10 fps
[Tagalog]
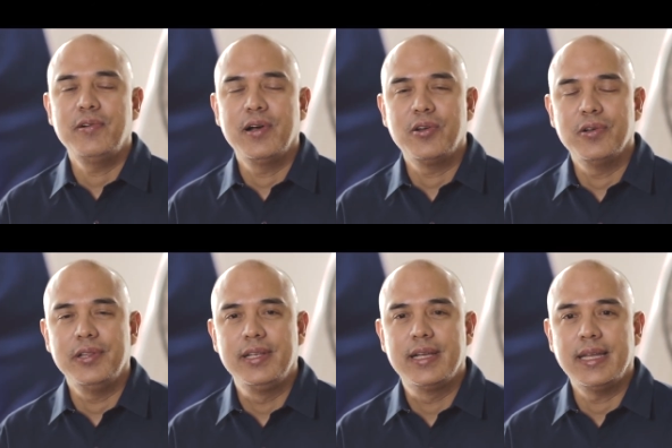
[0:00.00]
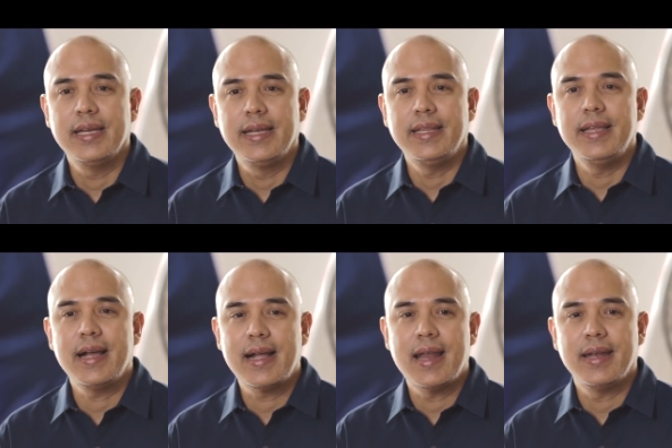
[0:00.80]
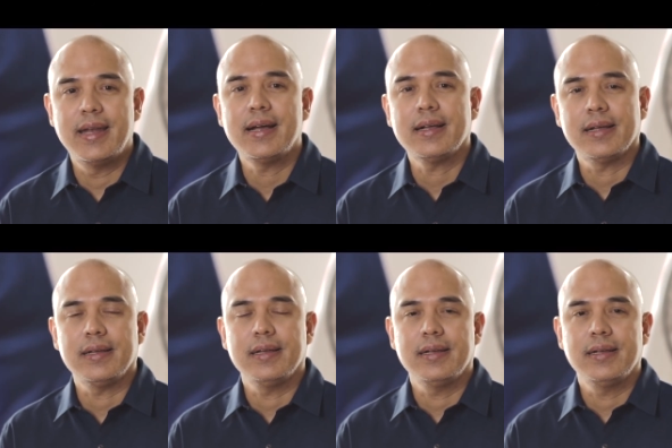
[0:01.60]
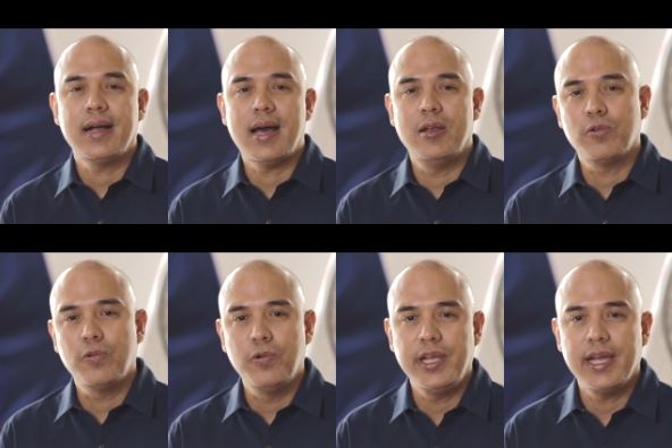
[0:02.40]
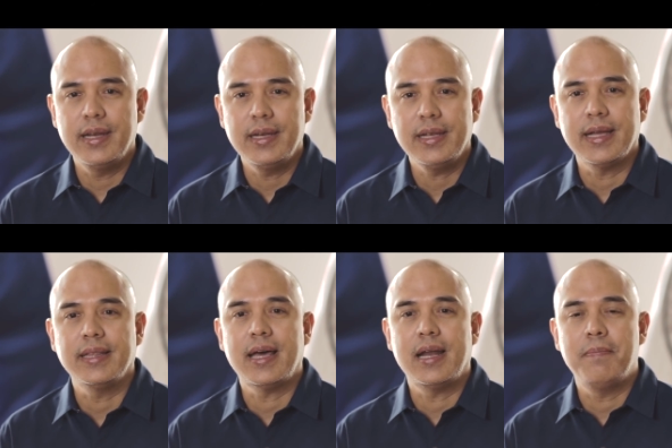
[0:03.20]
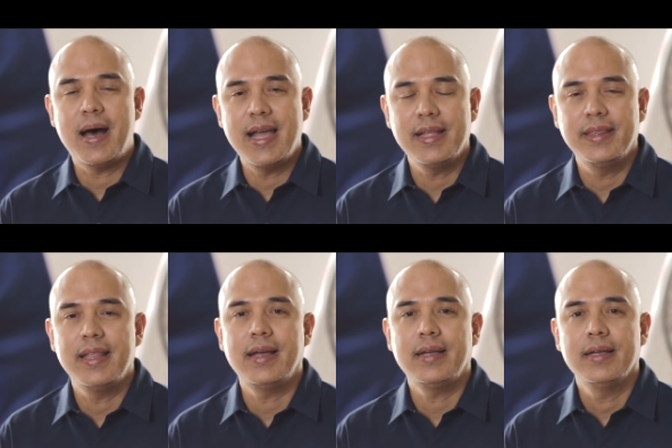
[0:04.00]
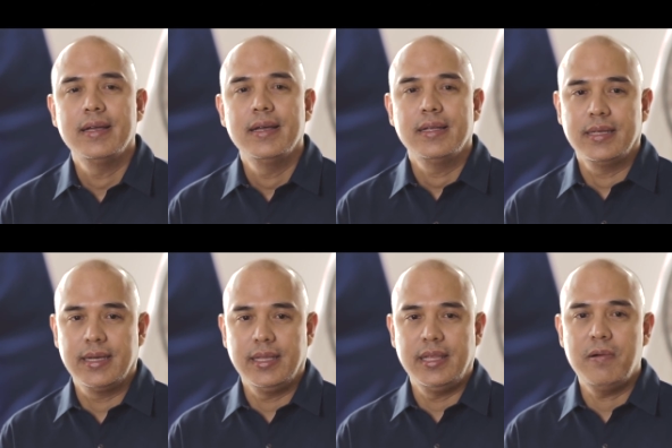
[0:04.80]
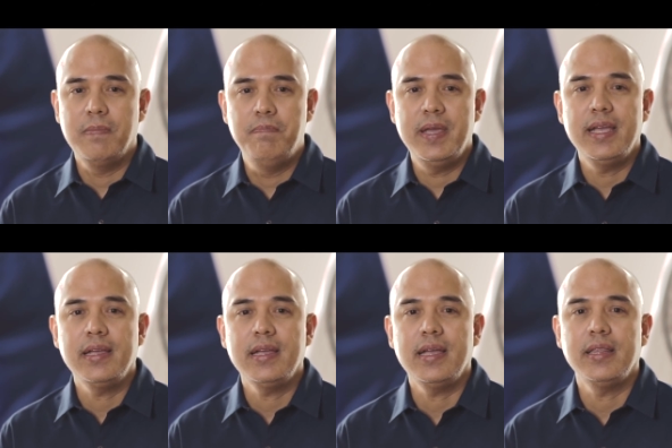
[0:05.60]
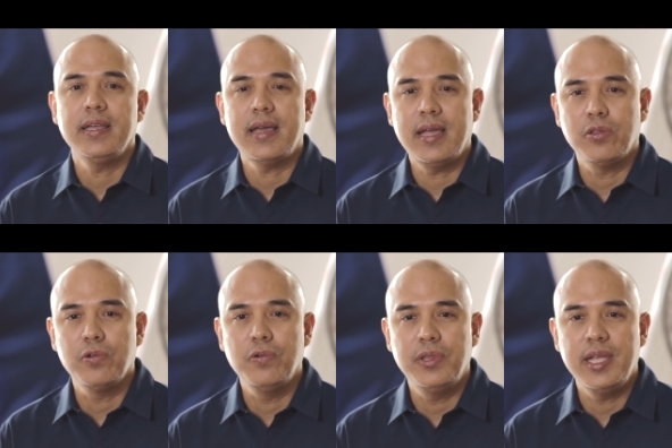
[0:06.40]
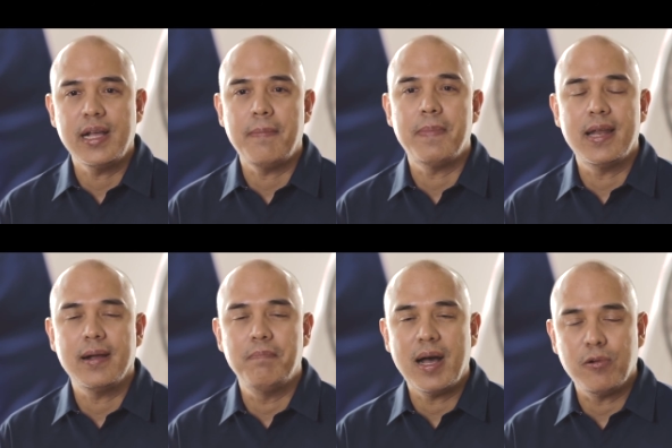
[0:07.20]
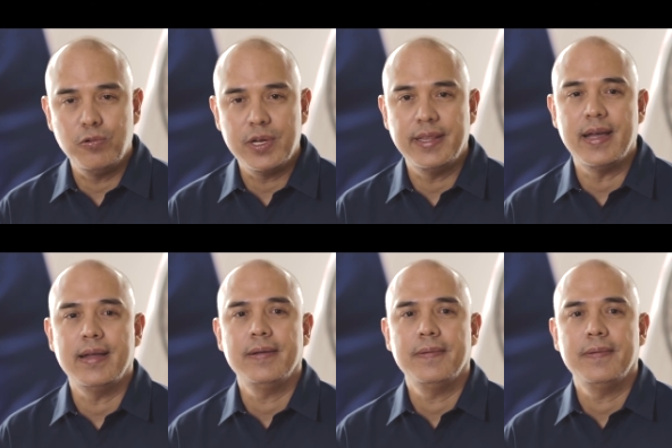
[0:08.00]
tayo nga rod, kadagiti naganak, nga alukuyan, ken tarabayan da, dagiti ubing itinaituding a panagbakuna da.